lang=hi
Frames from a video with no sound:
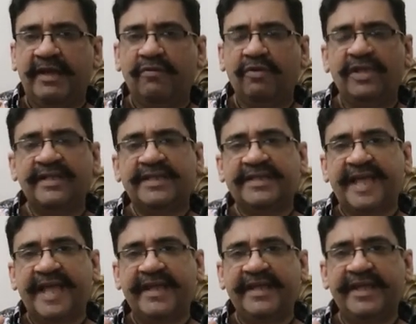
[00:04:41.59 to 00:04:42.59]
वो इस
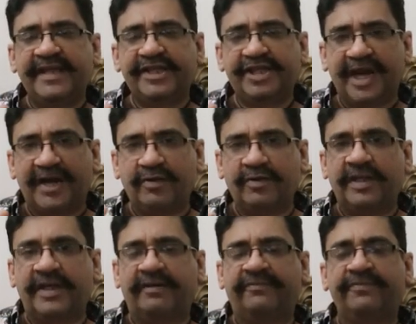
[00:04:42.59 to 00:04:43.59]
सहन के चारों
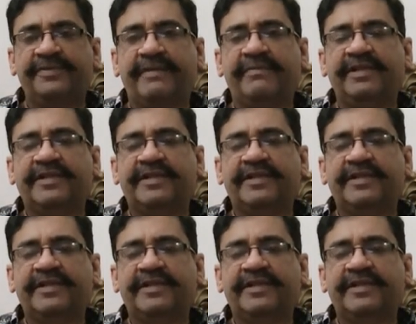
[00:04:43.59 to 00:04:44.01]
तरफ डबल